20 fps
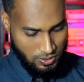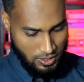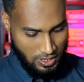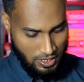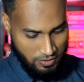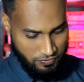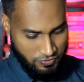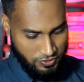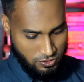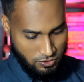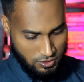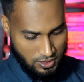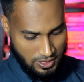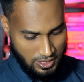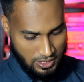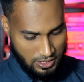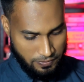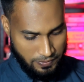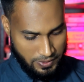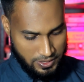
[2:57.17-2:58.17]
এই ভিডিওটা
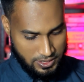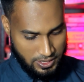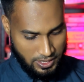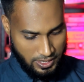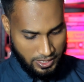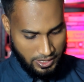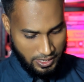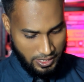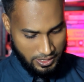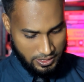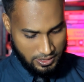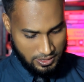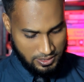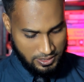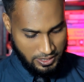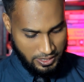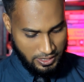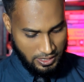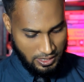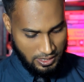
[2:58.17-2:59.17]
দেখতে পাচ্ছেন এখানে একটা
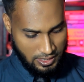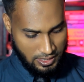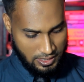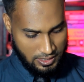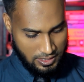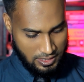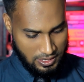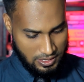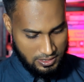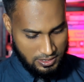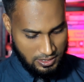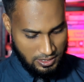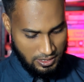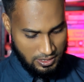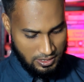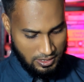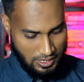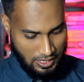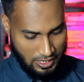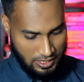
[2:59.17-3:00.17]
সিগন্যাল দিয়ে দিয়েছে
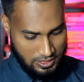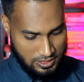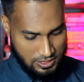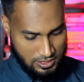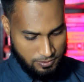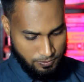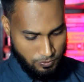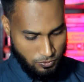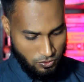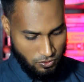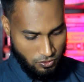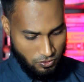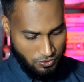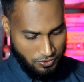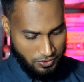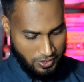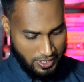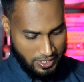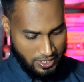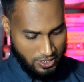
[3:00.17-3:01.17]
নাইস মোর
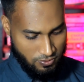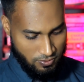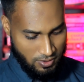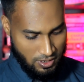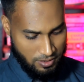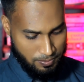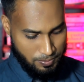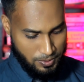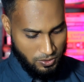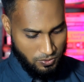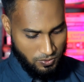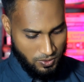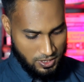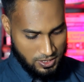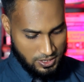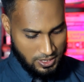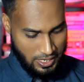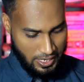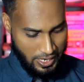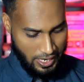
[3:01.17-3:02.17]
রেগুলার
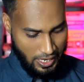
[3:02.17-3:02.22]
ভিউয়ার্স আর